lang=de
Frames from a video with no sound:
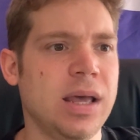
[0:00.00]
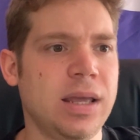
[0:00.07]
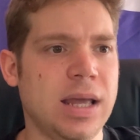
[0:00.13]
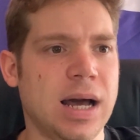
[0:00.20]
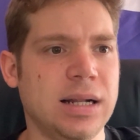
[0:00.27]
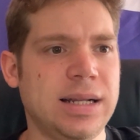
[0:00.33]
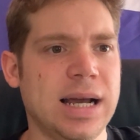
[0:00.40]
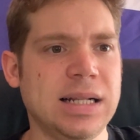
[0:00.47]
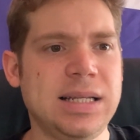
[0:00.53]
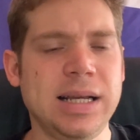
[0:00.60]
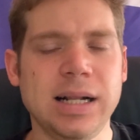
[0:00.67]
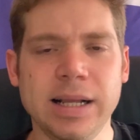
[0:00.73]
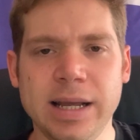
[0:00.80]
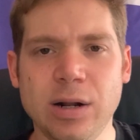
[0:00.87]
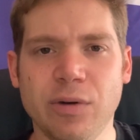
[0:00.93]
Ja, der
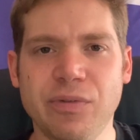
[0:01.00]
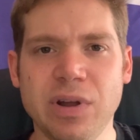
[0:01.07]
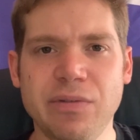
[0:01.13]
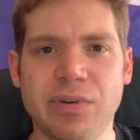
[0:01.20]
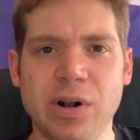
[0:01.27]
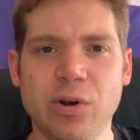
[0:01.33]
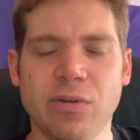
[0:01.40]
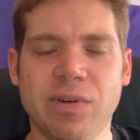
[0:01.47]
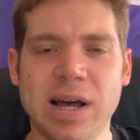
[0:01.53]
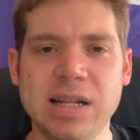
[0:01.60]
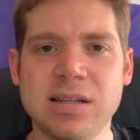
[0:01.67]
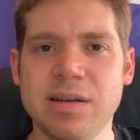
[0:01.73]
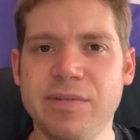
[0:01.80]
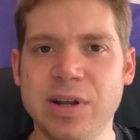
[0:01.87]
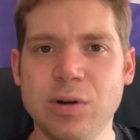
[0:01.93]
Artikel geht auf jeden Fall noch
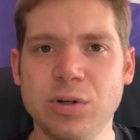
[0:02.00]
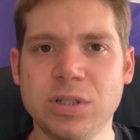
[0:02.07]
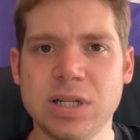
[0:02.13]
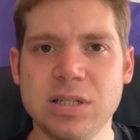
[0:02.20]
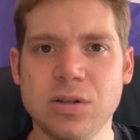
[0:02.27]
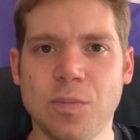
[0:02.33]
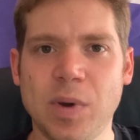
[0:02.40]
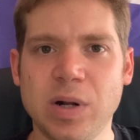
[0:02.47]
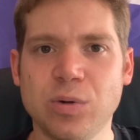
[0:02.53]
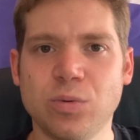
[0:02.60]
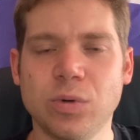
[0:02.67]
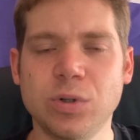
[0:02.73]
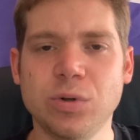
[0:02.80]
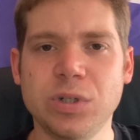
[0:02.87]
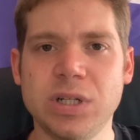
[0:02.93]
weiter, wenn ihr euch das nochmal in
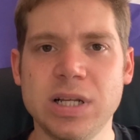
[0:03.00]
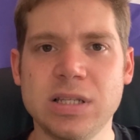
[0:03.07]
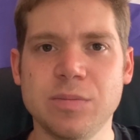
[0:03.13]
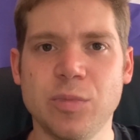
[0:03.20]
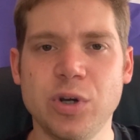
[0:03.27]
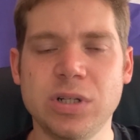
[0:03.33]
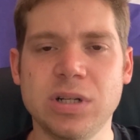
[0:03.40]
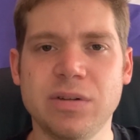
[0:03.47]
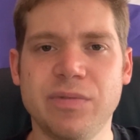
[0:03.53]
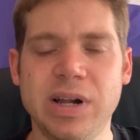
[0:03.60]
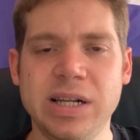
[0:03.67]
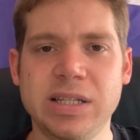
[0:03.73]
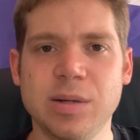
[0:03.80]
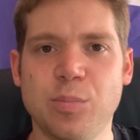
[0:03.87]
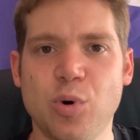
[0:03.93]
Ruhe durchlesen möchtet,
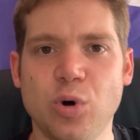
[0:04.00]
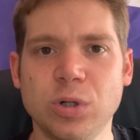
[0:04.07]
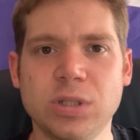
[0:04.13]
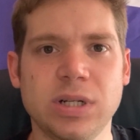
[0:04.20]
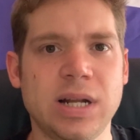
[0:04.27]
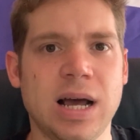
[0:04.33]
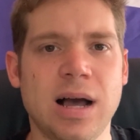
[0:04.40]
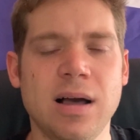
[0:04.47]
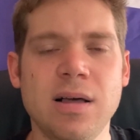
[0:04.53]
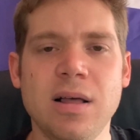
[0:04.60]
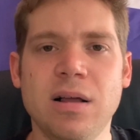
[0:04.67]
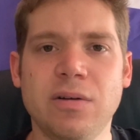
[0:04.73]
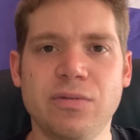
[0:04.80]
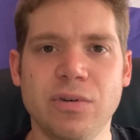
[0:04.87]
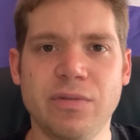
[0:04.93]
welche Punkte da
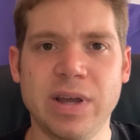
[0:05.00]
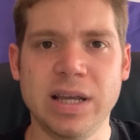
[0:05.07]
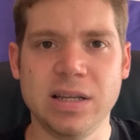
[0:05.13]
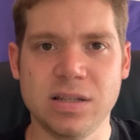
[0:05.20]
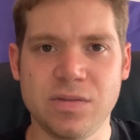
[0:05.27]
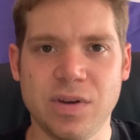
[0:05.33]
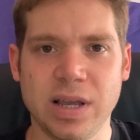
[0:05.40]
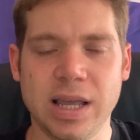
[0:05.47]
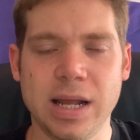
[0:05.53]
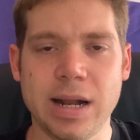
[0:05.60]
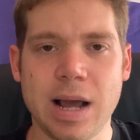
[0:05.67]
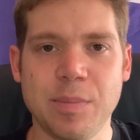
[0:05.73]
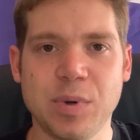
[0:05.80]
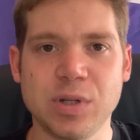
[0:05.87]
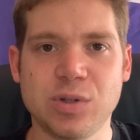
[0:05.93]
für welches Vergehen
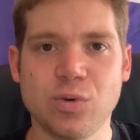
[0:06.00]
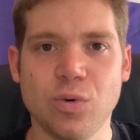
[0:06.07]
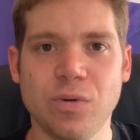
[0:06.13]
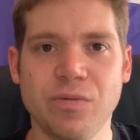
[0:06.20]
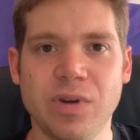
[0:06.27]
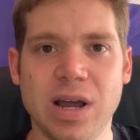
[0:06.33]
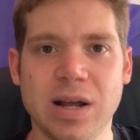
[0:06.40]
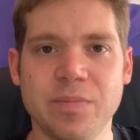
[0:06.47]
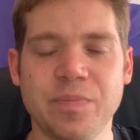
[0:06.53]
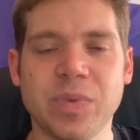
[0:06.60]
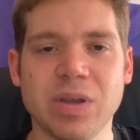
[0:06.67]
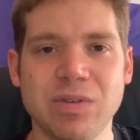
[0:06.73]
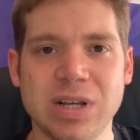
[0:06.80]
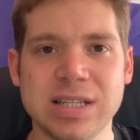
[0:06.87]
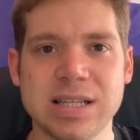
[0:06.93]
abgezogen werden.
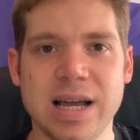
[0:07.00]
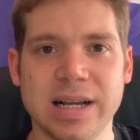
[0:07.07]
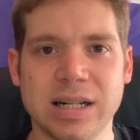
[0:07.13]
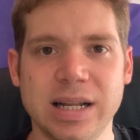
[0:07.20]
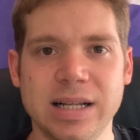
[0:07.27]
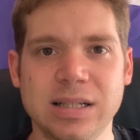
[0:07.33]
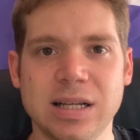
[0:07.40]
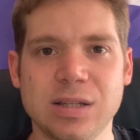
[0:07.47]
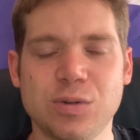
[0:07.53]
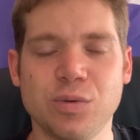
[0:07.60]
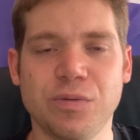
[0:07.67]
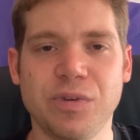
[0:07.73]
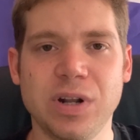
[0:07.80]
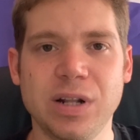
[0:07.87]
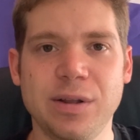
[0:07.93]
Wie gesagt, Link dazu
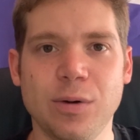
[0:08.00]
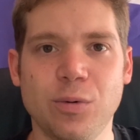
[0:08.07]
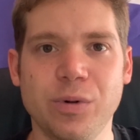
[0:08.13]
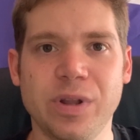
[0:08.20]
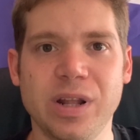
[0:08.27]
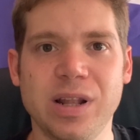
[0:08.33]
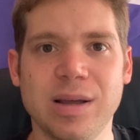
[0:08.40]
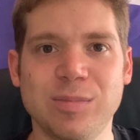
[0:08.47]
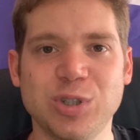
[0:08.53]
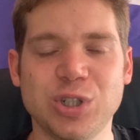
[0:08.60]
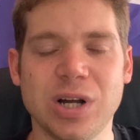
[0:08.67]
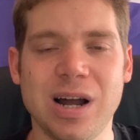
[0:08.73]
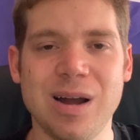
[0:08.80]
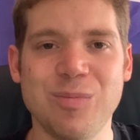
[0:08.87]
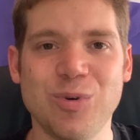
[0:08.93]
findet ihr unten in der
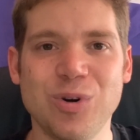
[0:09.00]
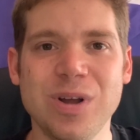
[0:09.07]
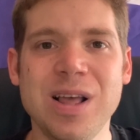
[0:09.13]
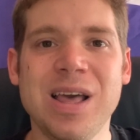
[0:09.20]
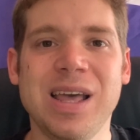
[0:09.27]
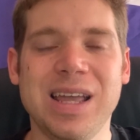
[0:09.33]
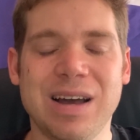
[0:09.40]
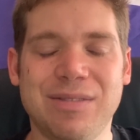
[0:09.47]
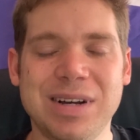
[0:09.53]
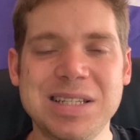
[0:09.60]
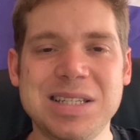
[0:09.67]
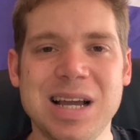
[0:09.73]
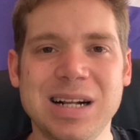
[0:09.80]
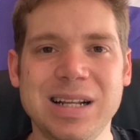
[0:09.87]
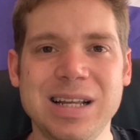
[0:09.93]
Beschreibung. Ja, was
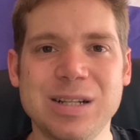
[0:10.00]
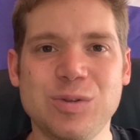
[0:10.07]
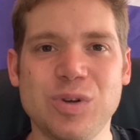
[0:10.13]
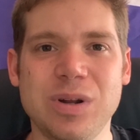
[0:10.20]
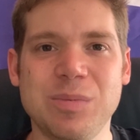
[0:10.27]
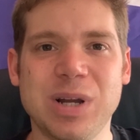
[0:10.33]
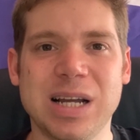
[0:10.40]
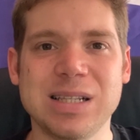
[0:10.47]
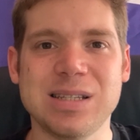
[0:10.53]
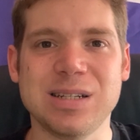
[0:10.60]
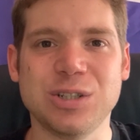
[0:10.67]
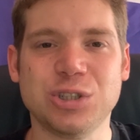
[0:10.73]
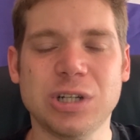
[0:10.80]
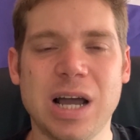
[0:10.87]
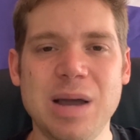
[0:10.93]
sagt ihr zu dem
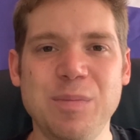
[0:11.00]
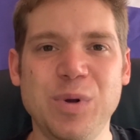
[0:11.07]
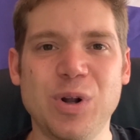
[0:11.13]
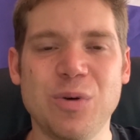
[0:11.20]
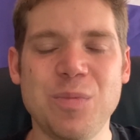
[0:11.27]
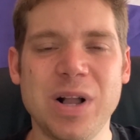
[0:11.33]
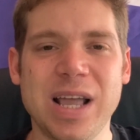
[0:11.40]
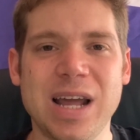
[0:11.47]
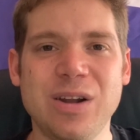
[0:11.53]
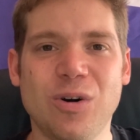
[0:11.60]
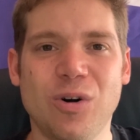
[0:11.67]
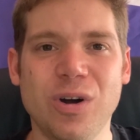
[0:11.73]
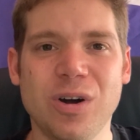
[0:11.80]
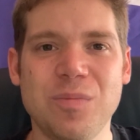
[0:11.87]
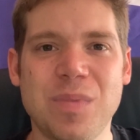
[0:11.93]
Ganzen? Schreibt mir doch mal gerne
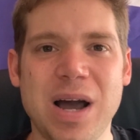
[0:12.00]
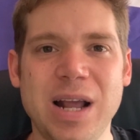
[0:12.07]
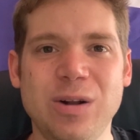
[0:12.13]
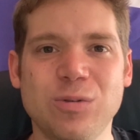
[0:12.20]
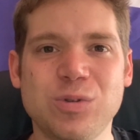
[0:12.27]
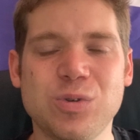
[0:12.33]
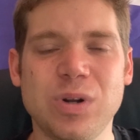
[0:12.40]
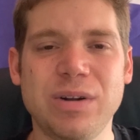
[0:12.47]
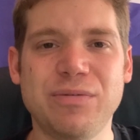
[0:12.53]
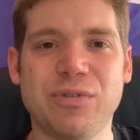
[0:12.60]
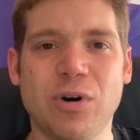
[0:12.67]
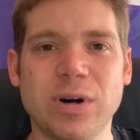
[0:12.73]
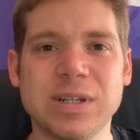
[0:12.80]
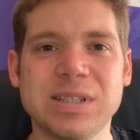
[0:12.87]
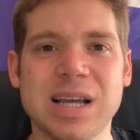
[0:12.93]
eure Meinung zu den
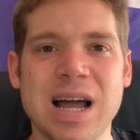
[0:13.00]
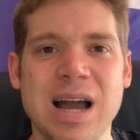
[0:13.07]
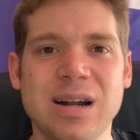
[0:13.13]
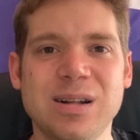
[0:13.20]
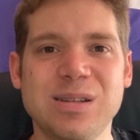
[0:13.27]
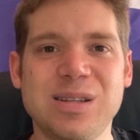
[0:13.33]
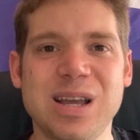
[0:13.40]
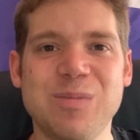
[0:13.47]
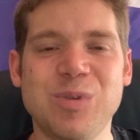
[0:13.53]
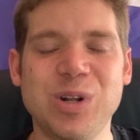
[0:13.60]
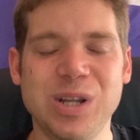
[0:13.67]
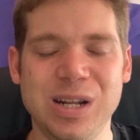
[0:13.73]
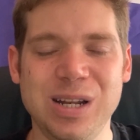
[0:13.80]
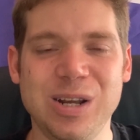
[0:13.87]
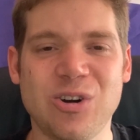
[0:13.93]
vorgetragenen Themen
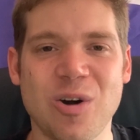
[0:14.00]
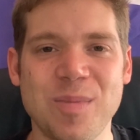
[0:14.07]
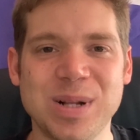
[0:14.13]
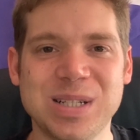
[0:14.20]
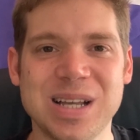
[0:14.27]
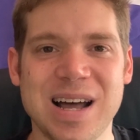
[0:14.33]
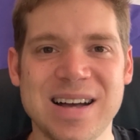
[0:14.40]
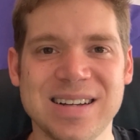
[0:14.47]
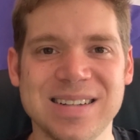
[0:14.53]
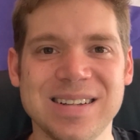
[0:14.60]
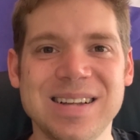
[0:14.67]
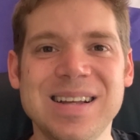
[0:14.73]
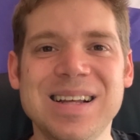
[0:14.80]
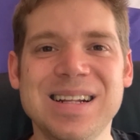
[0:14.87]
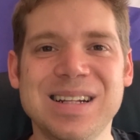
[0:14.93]
in die
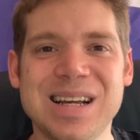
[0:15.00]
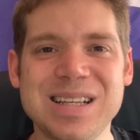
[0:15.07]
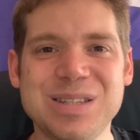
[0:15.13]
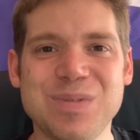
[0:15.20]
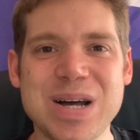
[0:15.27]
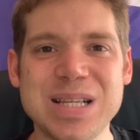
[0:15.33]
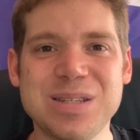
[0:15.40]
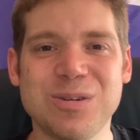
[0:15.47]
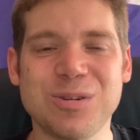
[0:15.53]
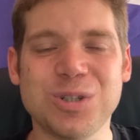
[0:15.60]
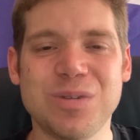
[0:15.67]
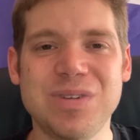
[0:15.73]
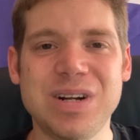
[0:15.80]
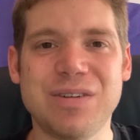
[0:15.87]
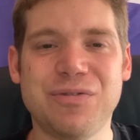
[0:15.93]
Kommentare. Das war's auch
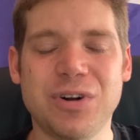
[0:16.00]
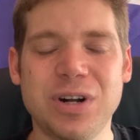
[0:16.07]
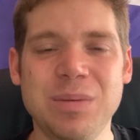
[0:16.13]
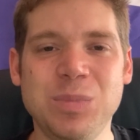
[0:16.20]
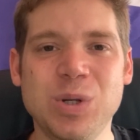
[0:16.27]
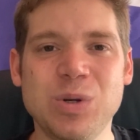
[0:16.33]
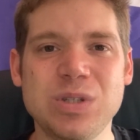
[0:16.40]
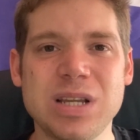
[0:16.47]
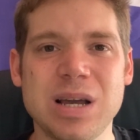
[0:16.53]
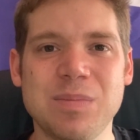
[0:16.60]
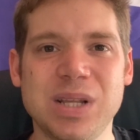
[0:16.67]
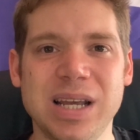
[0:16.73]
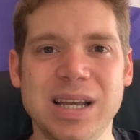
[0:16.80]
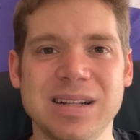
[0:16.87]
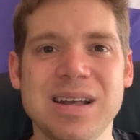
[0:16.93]
schon wieder von dem News
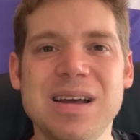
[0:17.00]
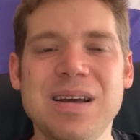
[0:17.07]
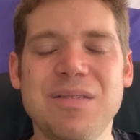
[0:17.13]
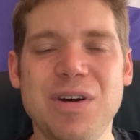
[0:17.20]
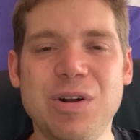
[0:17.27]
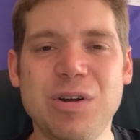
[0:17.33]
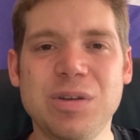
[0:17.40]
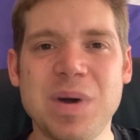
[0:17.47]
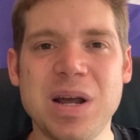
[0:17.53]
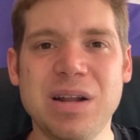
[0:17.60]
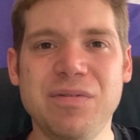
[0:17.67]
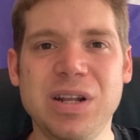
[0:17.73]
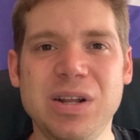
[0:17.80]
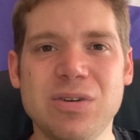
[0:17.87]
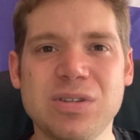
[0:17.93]
Update. Wenn euch meine
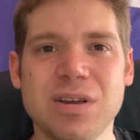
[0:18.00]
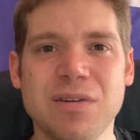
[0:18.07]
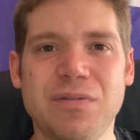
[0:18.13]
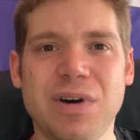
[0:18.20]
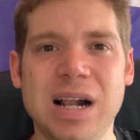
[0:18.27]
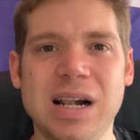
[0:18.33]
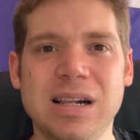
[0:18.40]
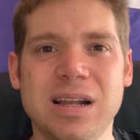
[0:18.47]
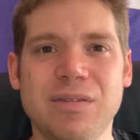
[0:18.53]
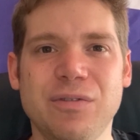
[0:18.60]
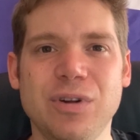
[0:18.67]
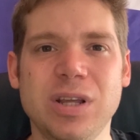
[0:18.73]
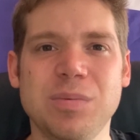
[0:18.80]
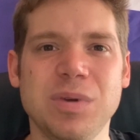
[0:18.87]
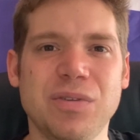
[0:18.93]
Videos gefallen, dann
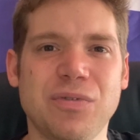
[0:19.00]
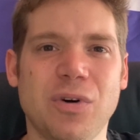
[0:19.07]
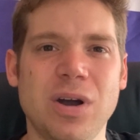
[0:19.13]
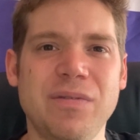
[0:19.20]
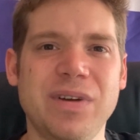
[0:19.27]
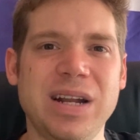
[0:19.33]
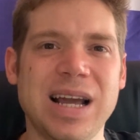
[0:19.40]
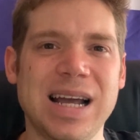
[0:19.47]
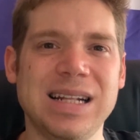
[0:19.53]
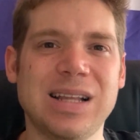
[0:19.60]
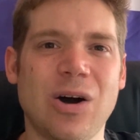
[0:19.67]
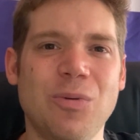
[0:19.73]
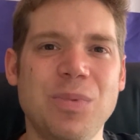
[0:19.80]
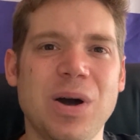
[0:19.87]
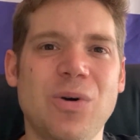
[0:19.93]
würde ich mich freuen, wenn ihr einen
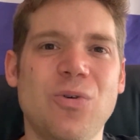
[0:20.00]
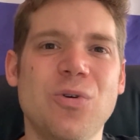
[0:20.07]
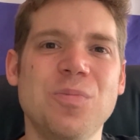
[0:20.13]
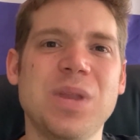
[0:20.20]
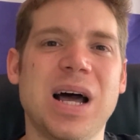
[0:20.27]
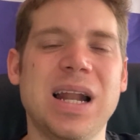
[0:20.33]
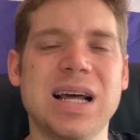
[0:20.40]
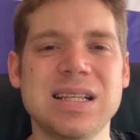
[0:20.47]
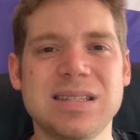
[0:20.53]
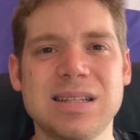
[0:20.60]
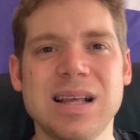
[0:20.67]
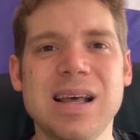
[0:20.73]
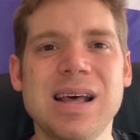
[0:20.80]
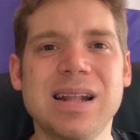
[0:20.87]
Daumen nach oben da lasst,